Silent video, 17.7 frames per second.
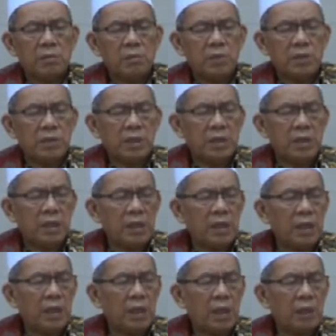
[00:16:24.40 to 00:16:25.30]
bisa
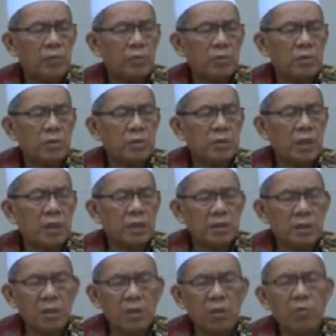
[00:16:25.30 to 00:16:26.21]
jadi ngapus dosa
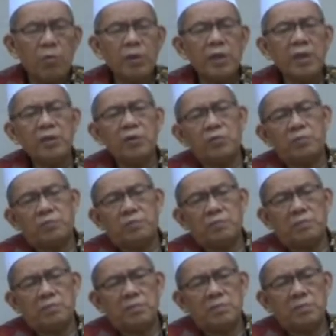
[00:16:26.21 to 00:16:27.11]
seumur hidup
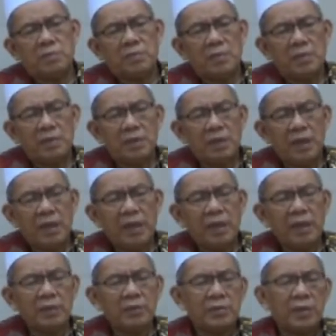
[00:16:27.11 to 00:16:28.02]

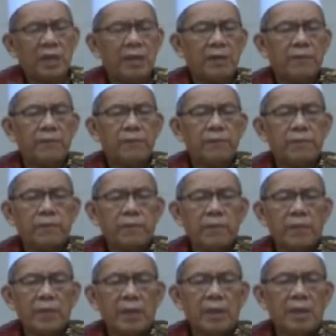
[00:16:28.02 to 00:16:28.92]
ya gitu tah
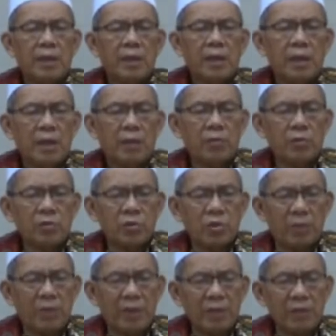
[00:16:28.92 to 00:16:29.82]
namun
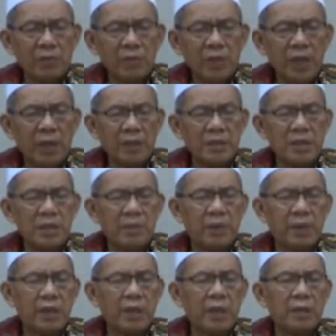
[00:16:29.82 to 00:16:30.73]
tobat orang mesti
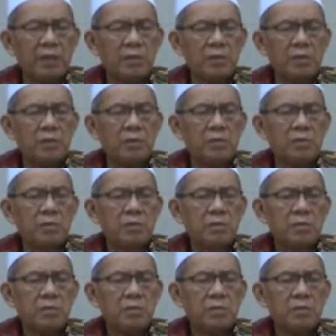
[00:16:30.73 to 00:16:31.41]
barenganku